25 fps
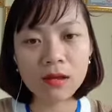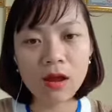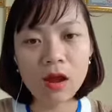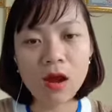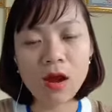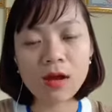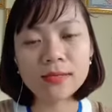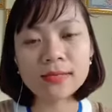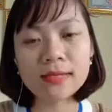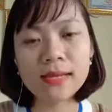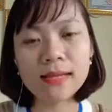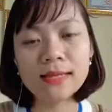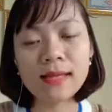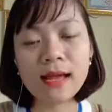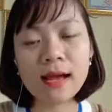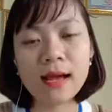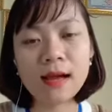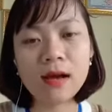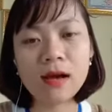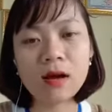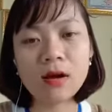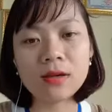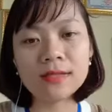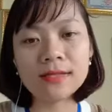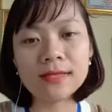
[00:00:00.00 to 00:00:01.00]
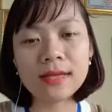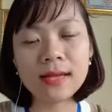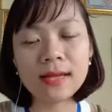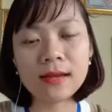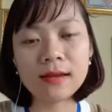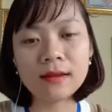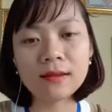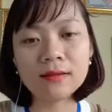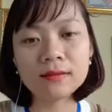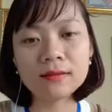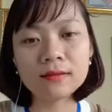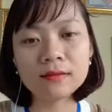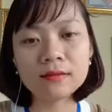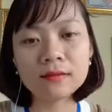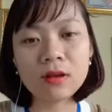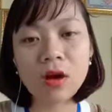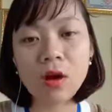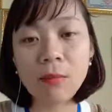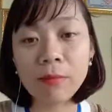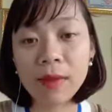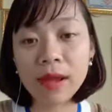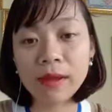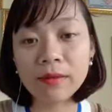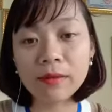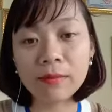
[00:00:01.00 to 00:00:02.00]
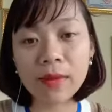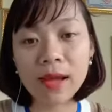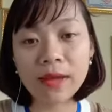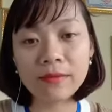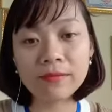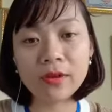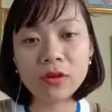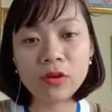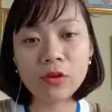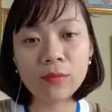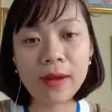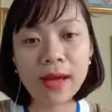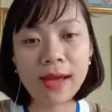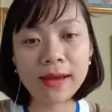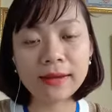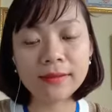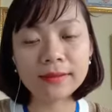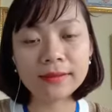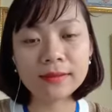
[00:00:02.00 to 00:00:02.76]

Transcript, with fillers: Họ sẽ họ sẽ comment vào bài viết của bạn,